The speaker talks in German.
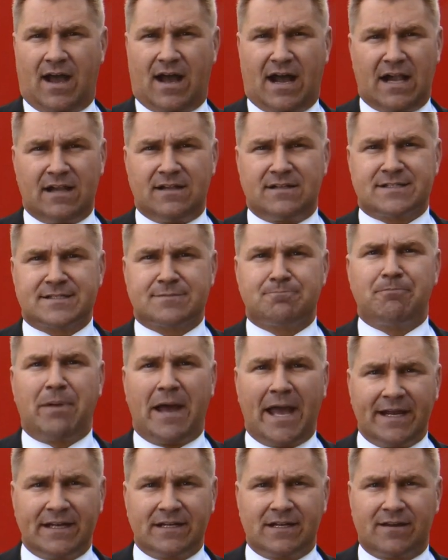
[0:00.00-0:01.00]
Als
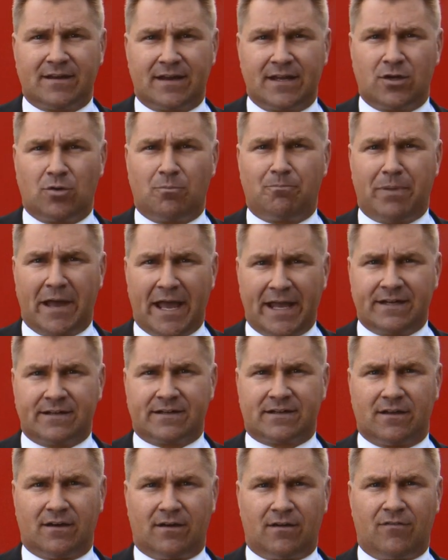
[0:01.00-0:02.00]
Pendlerin und
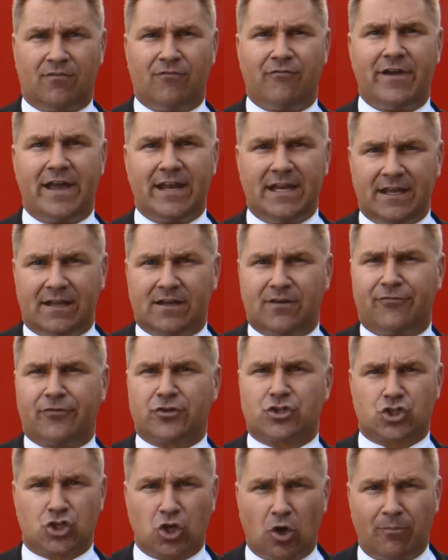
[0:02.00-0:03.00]
Pendler weniger
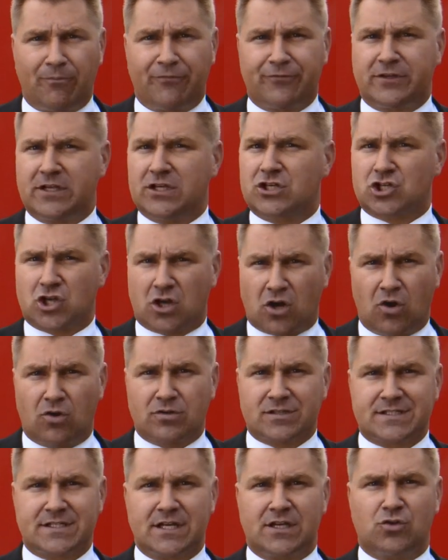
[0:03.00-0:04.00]
verstopfte
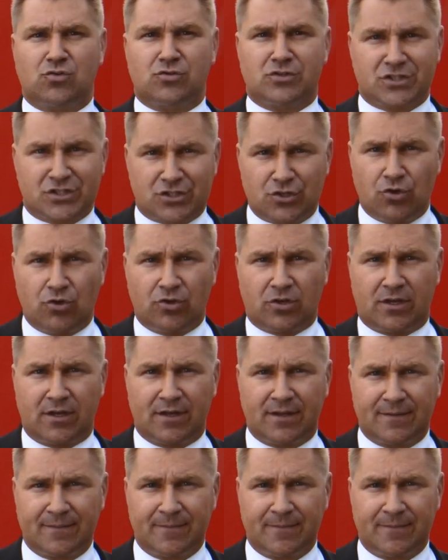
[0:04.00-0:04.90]
Straßen und Züge.